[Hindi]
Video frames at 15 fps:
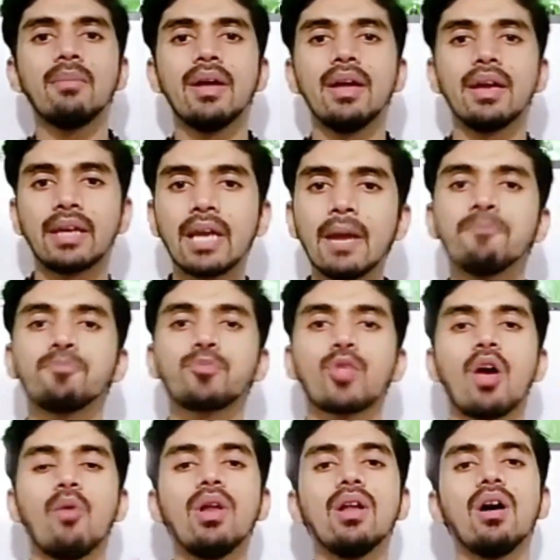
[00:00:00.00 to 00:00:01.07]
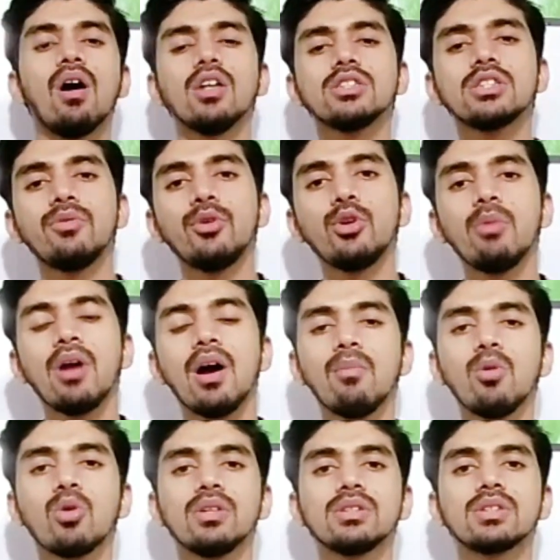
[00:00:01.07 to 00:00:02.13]
ए के वेल आज की वीडियो में हम
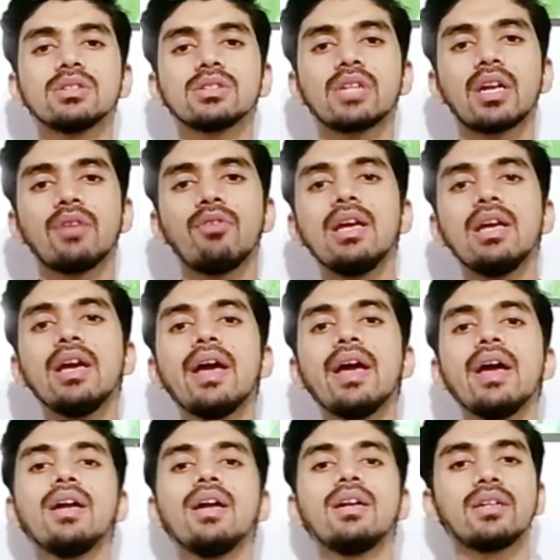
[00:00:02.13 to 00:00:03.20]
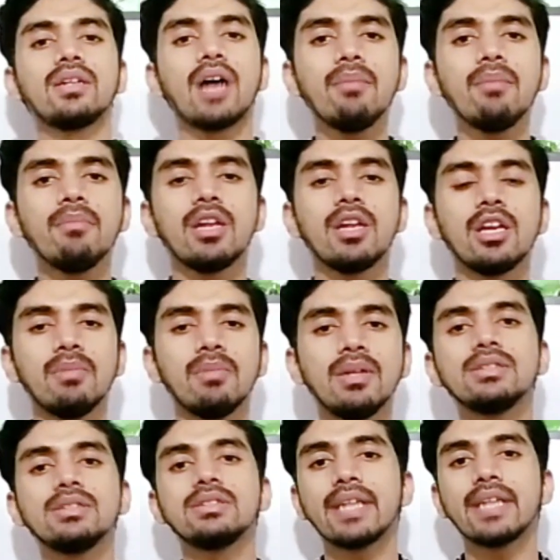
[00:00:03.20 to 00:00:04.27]
लोग डिस्कस करने वाले हैं टाइम
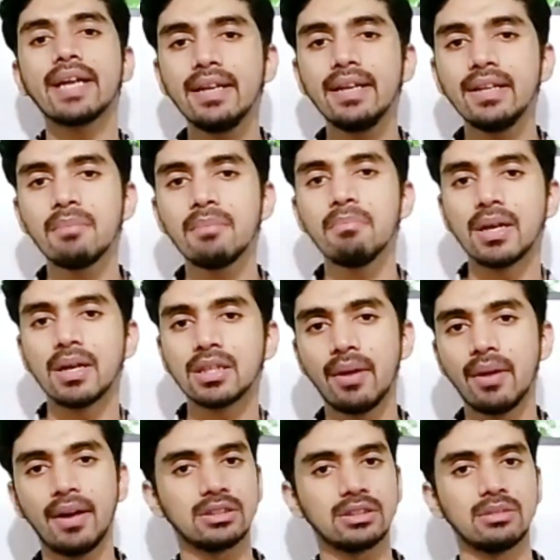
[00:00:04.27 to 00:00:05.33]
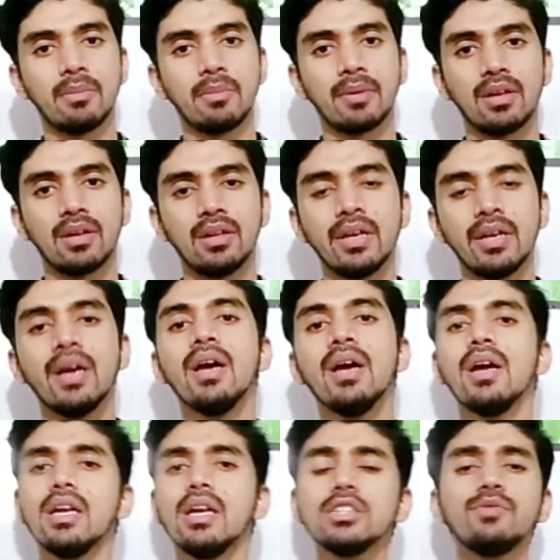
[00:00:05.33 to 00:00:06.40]
मैनेजमेंट सेकेंड ईयर मैथमेटिक्स पेपर के लिए
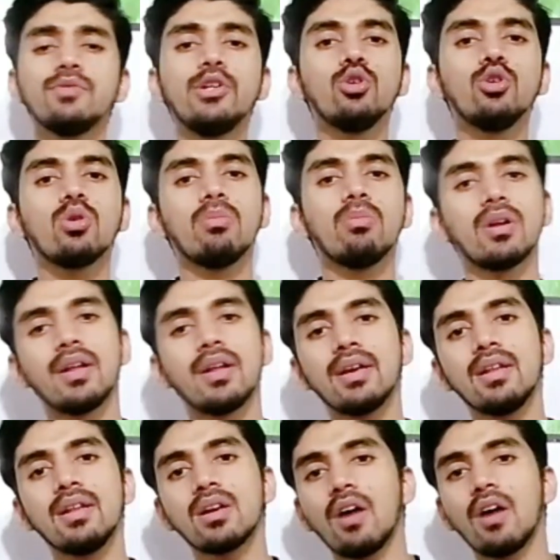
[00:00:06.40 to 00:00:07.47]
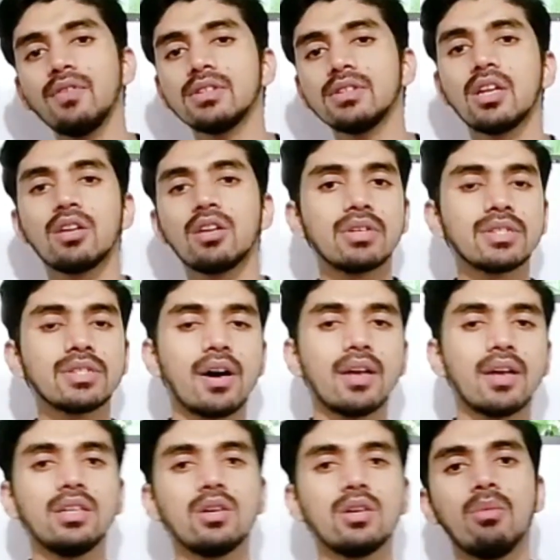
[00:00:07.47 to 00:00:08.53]
इस वीडियो को बनाने के लिए काफ़ी ज़्यादा रिक्वेस्ट आ
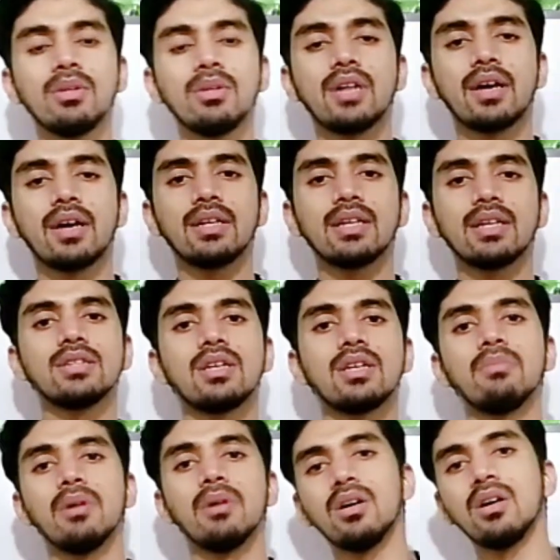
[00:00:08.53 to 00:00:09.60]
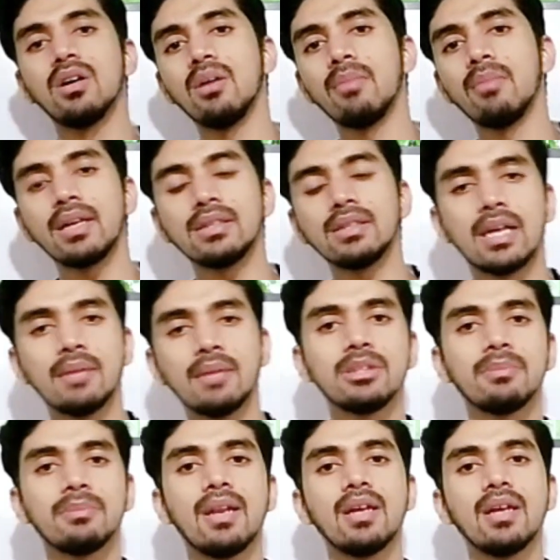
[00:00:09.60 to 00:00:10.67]
रही थी कॉमेंट्स आ रहे थे कि सर हमारे एग्जाम
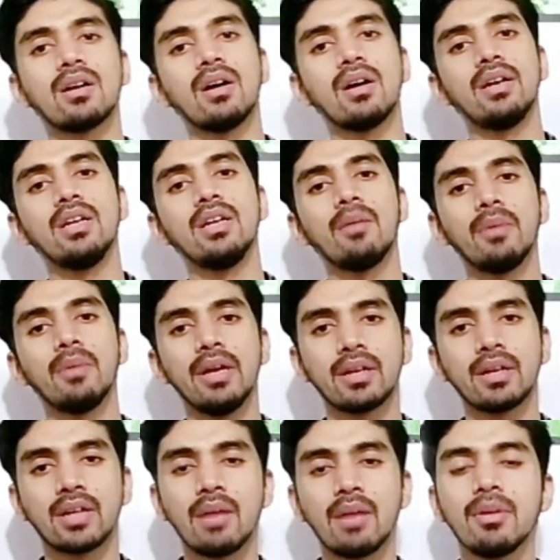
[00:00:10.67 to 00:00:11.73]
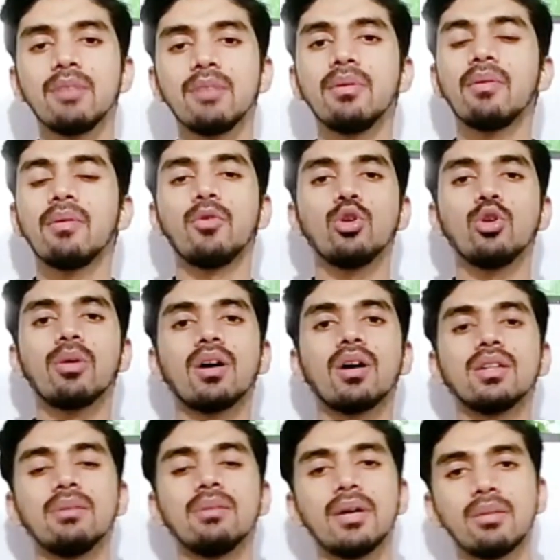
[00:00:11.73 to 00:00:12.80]
से पहले काइंडली आप एक टाइम मैनेजमेंट पर वीडियो बना
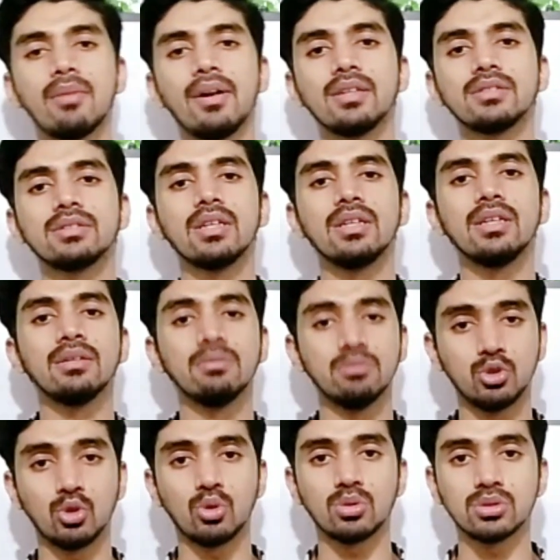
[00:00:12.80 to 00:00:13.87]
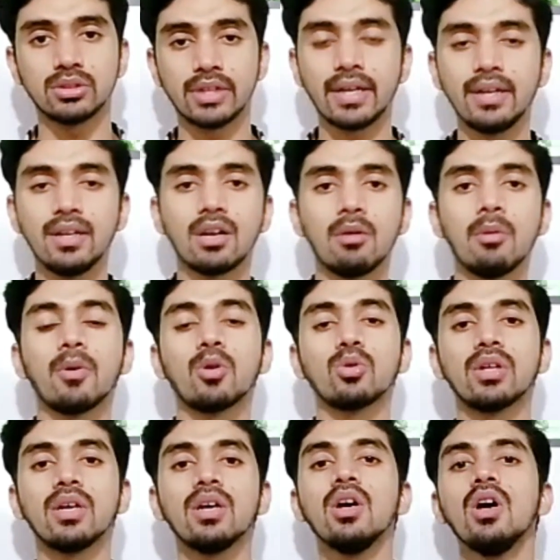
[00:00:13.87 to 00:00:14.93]
दें मैथमेटिक्स के लिए जो सेकेंड ईयर का पेपर
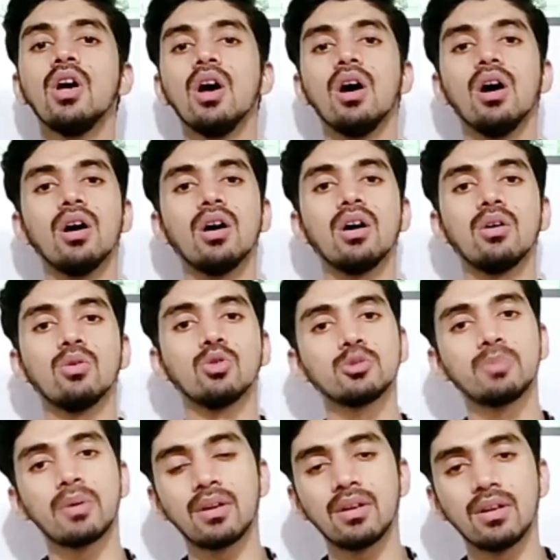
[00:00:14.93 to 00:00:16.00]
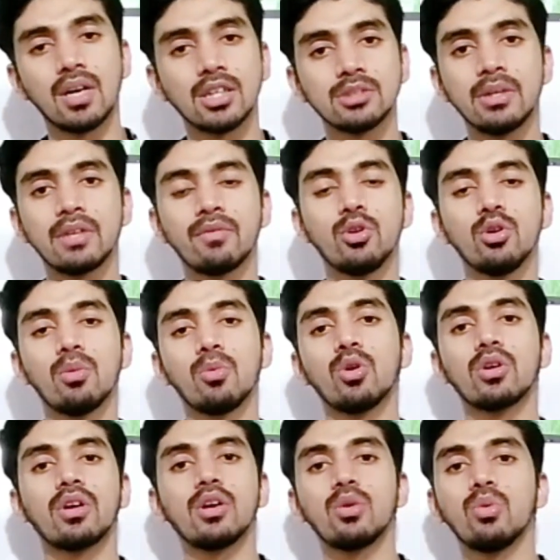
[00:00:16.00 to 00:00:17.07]
होता है उस पर लाजमी एक वीडियो
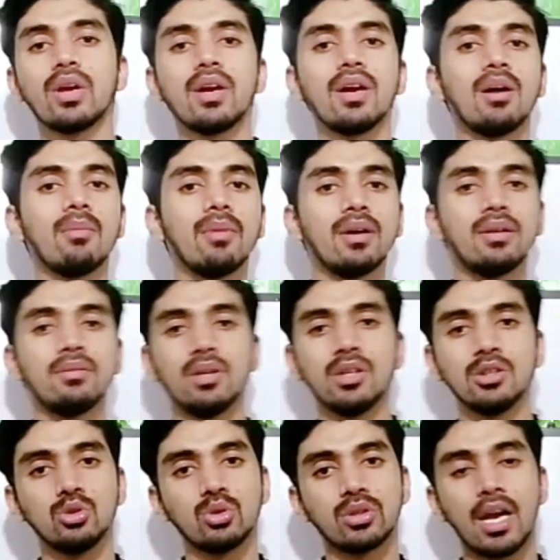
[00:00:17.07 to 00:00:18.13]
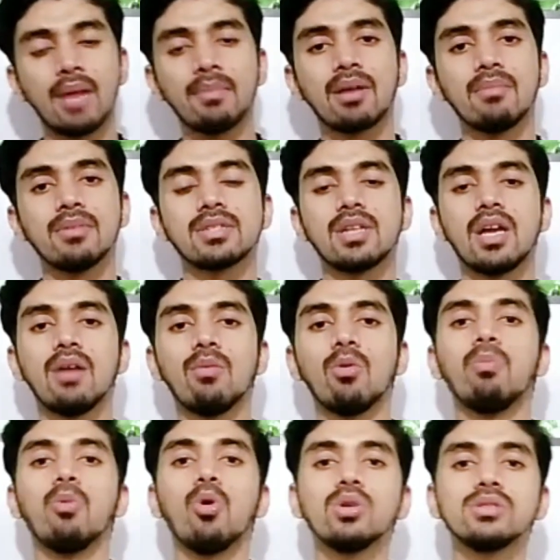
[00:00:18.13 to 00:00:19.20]
अपलोड करें क्योंकि हमें जो टाइम का मसला है वो
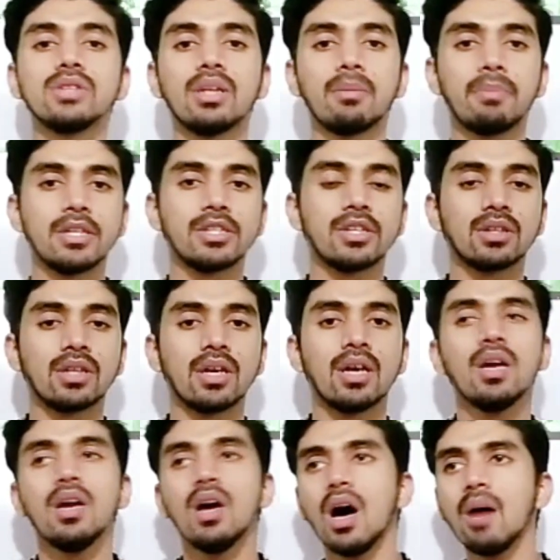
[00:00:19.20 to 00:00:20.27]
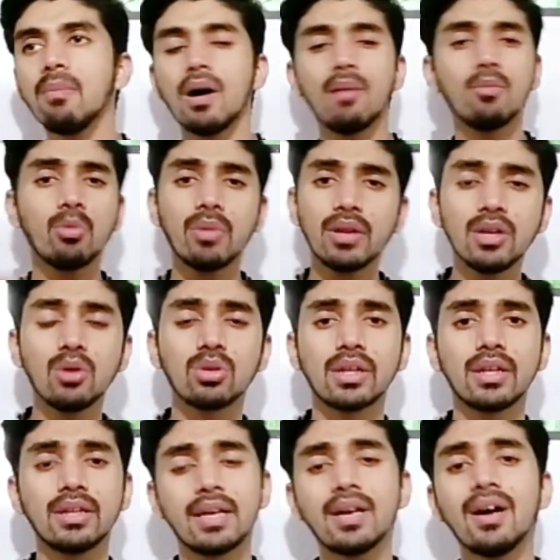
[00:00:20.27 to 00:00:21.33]
बहुत ज़्यादा पेश आता है अब अमूमन ये होता
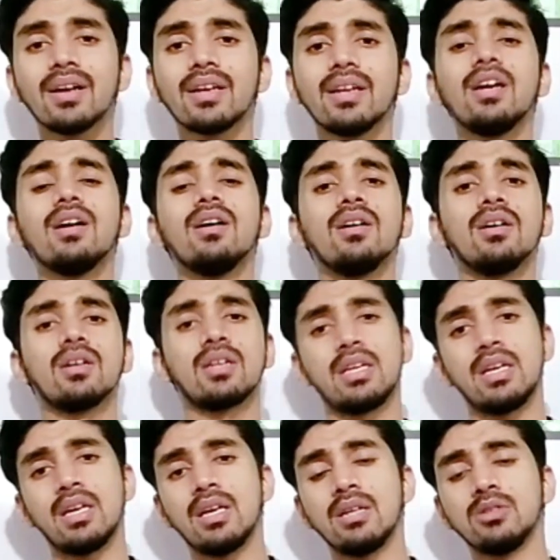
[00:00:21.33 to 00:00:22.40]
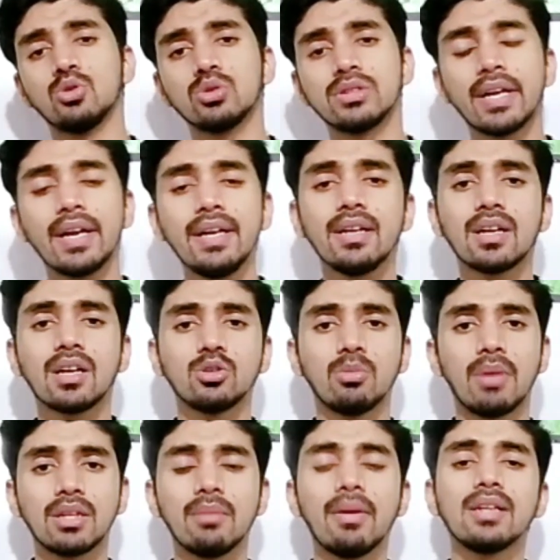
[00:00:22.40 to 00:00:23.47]
है देखा गया कि जो सेकेंड ईयर का जो
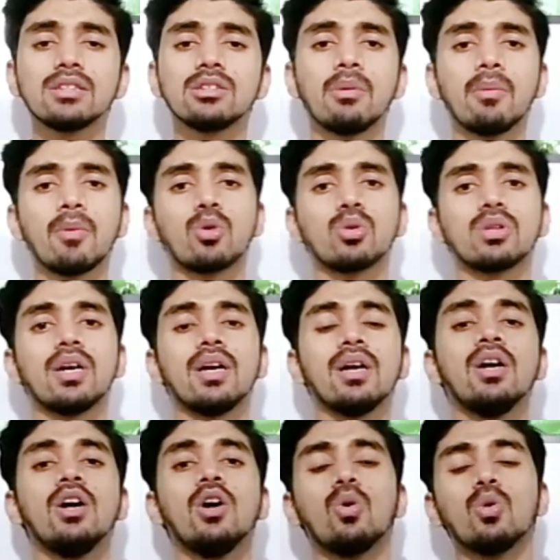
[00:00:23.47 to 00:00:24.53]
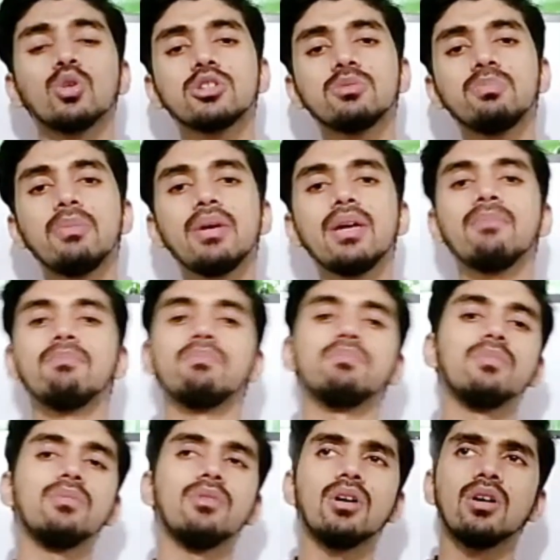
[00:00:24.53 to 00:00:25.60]
मैथमेटिक्स का पेपर होता है उसमें
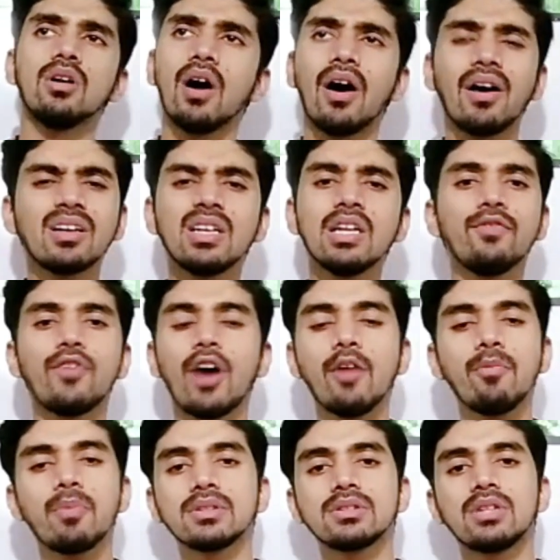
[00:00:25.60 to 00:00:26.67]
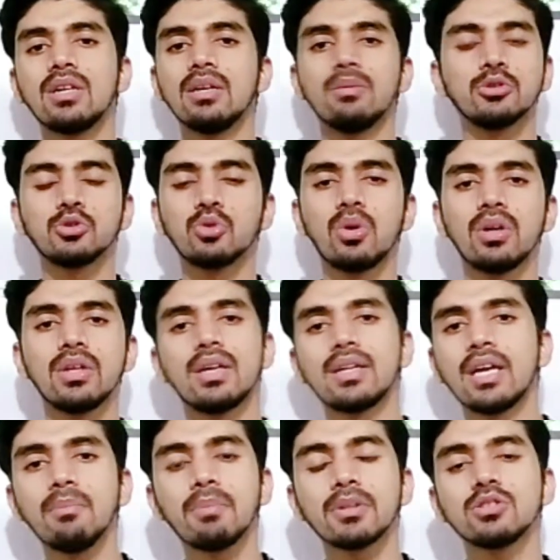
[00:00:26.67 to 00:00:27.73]
हार्डली फाइव परसेंट स्टूडेंट या
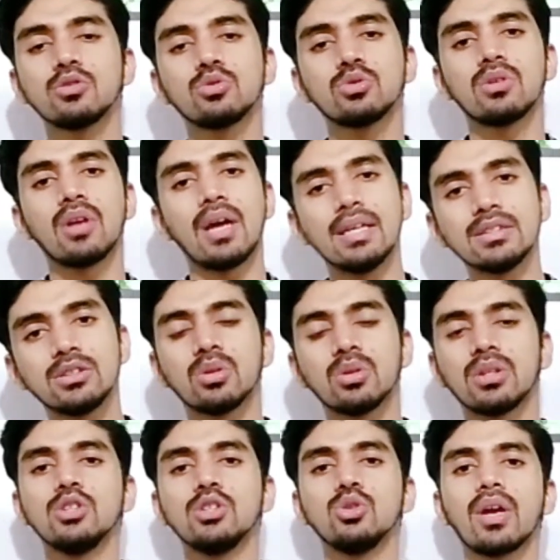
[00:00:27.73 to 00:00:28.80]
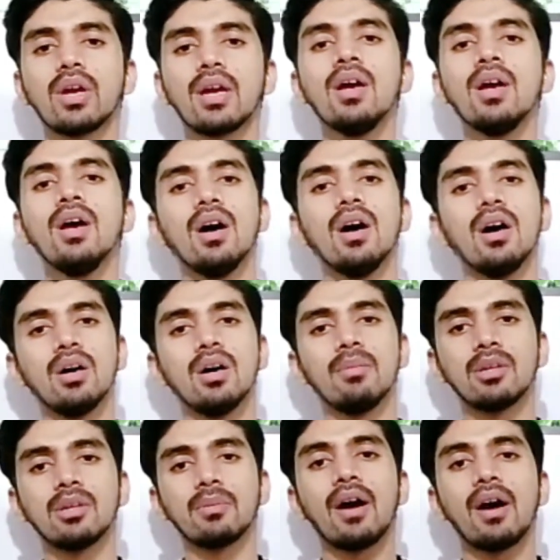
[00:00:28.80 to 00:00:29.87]
टेन परसेंट स्टूडेंट ऐसे होते हैं जो कि
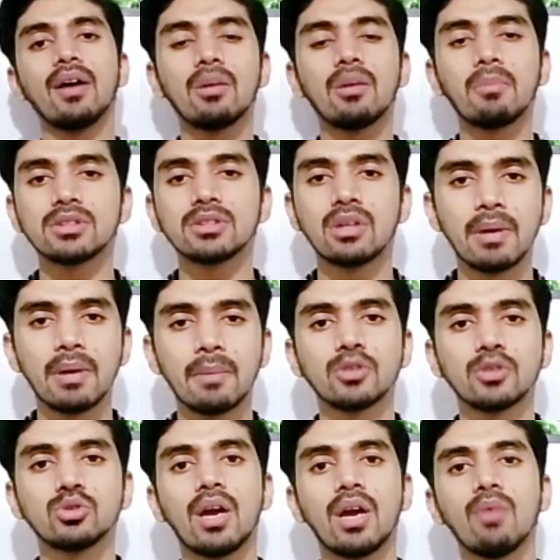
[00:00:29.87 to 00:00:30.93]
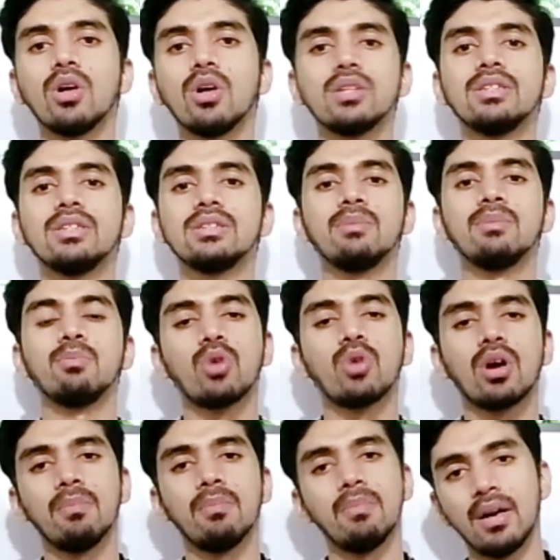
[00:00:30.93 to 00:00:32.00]
मतलब कि हंड्रेड परसेंट पेपर जो है वो अच्छे से
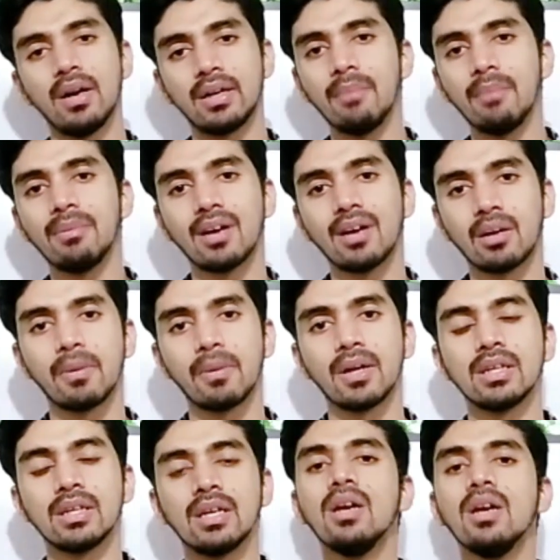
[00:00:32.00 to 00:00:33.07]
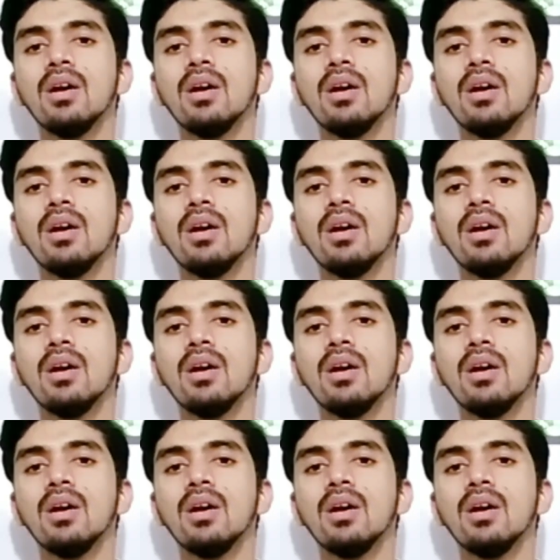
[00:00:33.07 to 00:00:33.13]
पूरा अटैम्प्ट कर पाते हैं